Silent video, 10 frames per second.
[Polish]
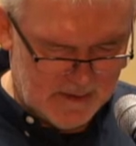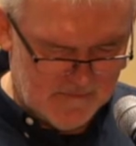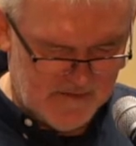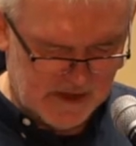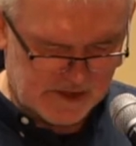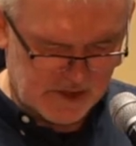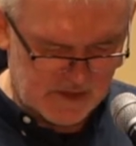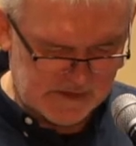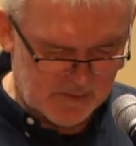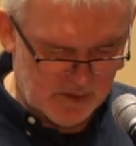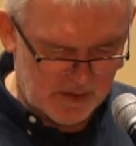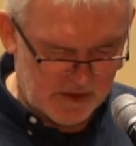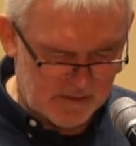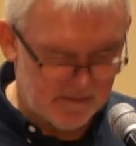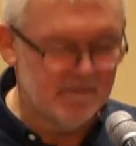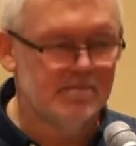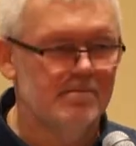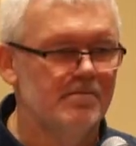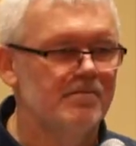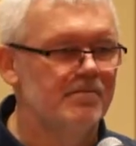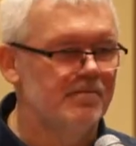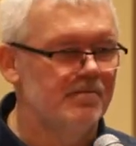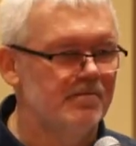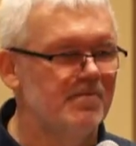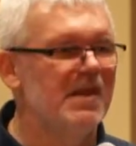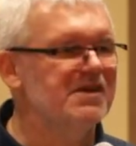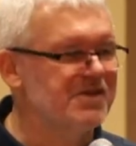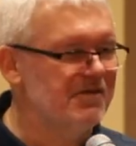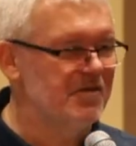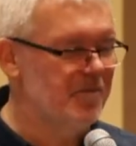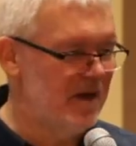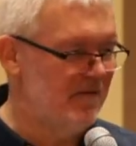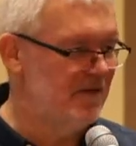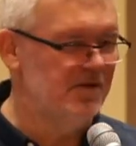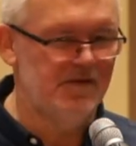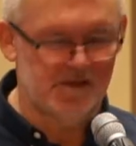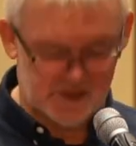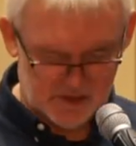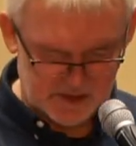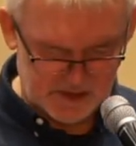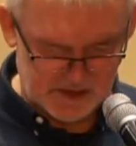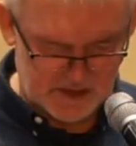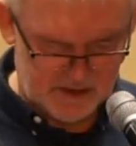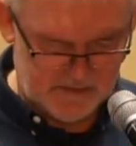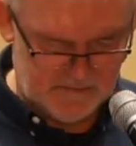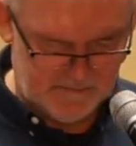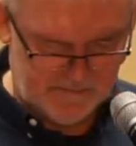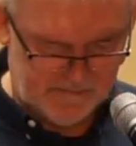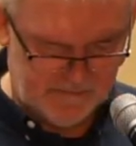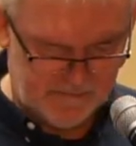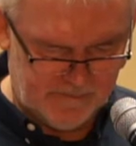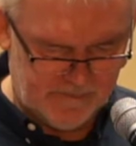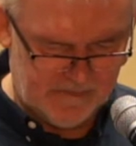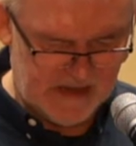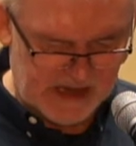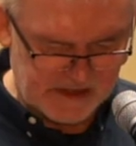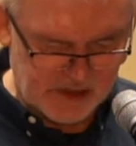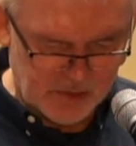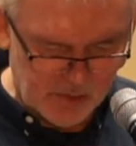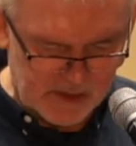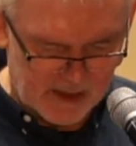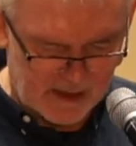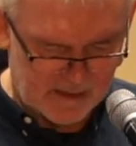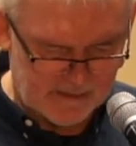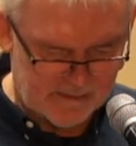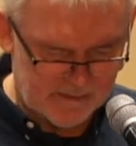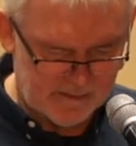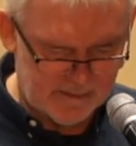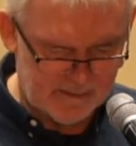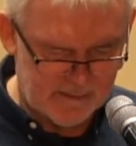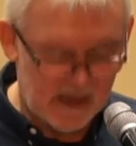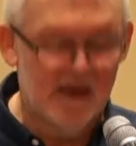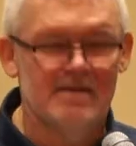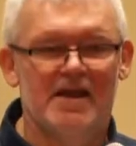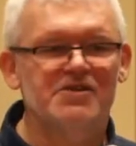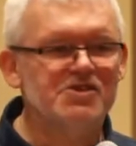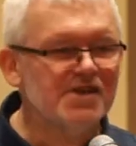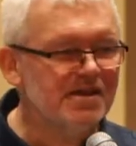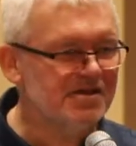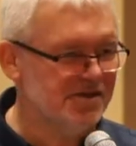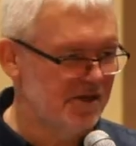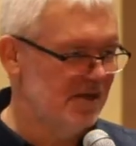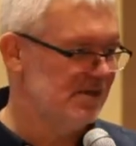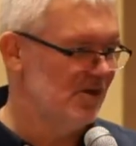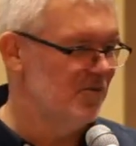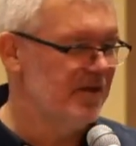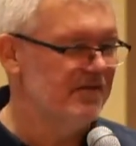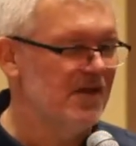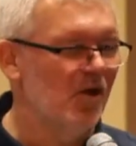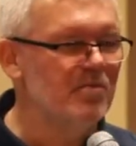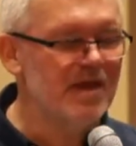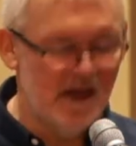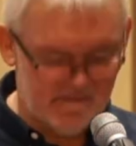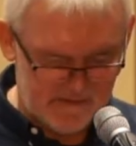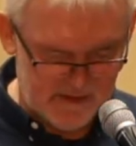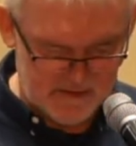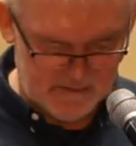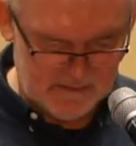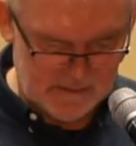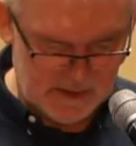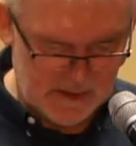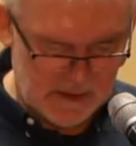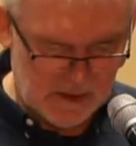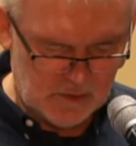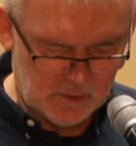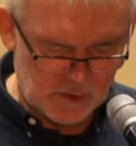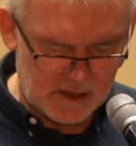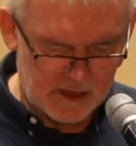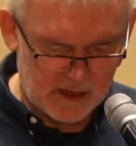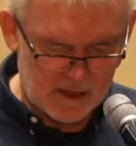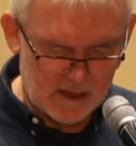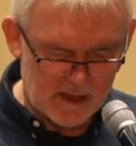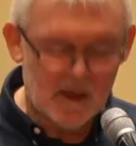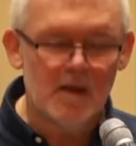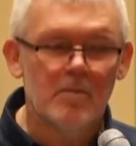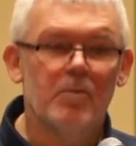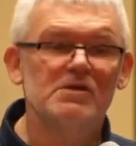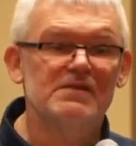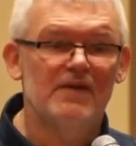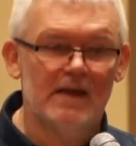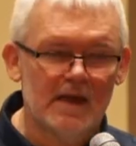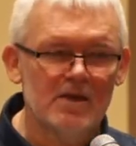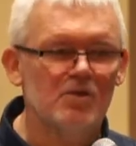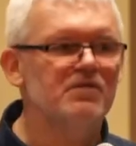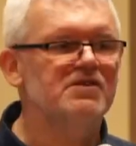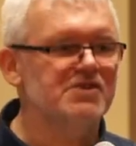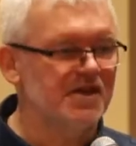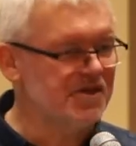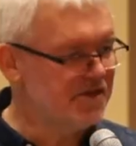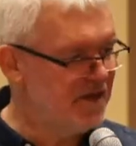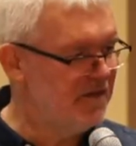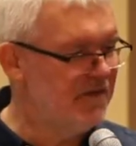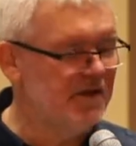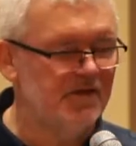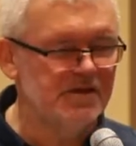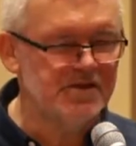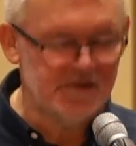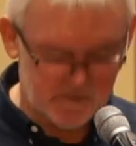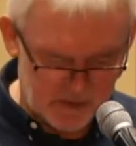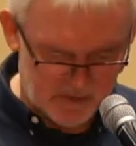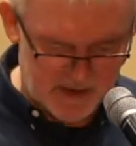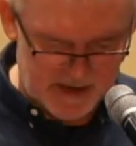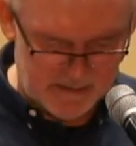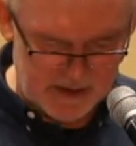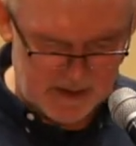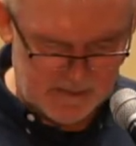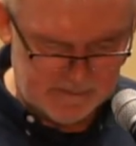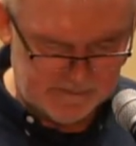Wieczność z Bogiem, nasza wyprawa do wieczności. Jak się uda? Na szczęście są pewne objawy, które pozwalają wcześniej wychwycić problemy